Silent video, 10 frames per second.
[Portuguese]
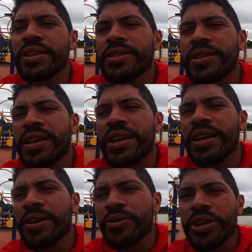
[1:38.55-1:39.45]
Isso é,
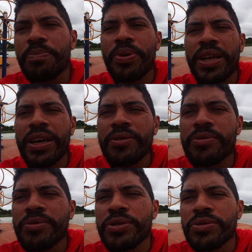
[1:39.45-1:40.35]
é eu que prego
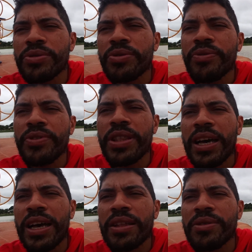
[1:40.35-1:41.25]
quando sou
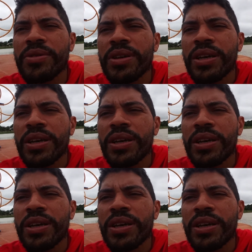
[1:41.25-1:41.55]
convidado